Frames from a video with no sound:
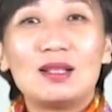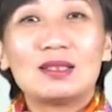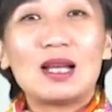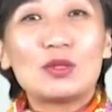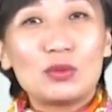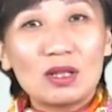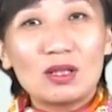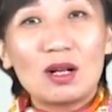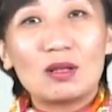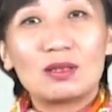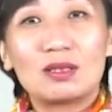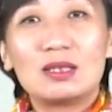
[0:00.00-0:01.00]
他宣
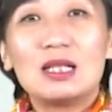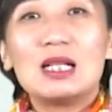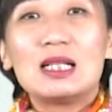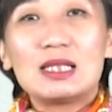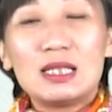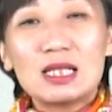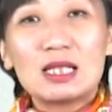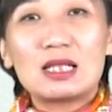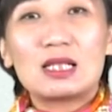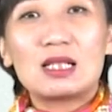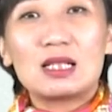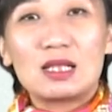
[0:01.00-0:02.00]
告了。即使
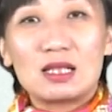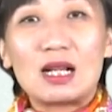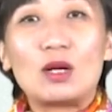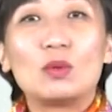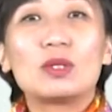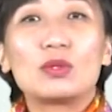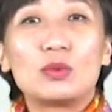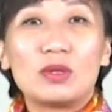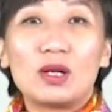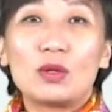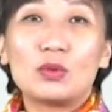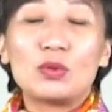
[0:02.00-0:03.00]
是掌握着最
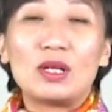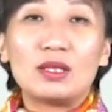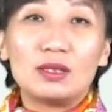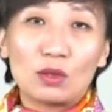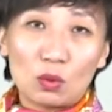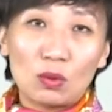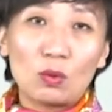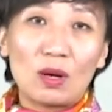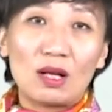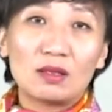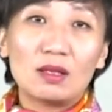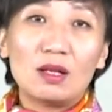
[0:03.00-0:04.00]
高权力的国
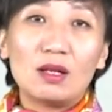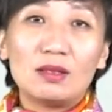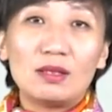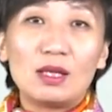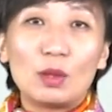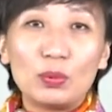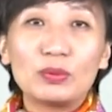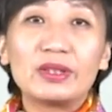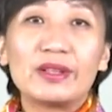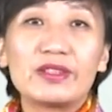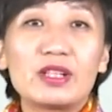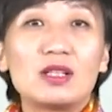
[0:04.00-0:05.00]
王，也不
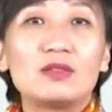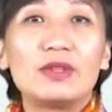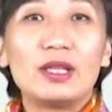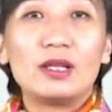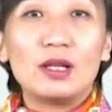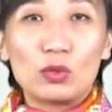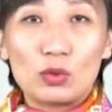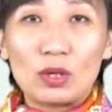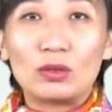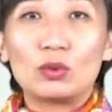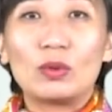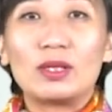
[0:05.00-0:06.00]
能成为
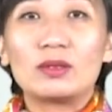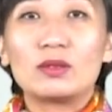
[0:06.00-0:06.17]
专断、